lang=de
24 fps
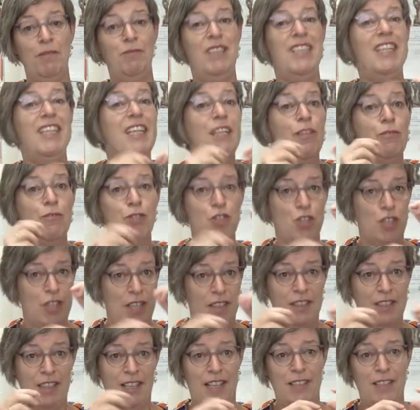wie er
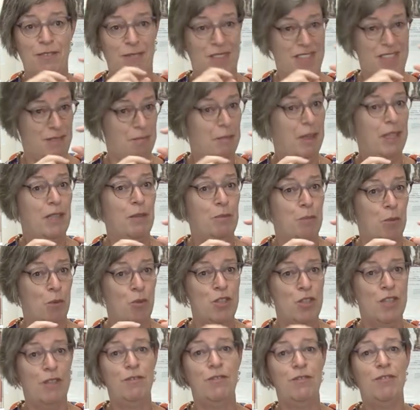verstanden hat, was meine
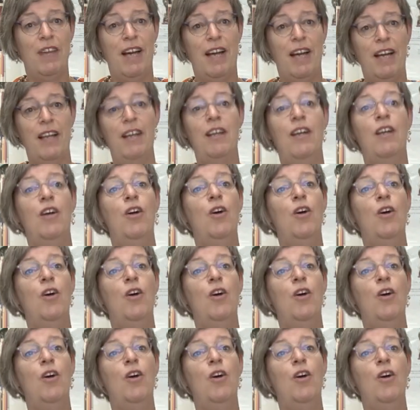Botschaft war,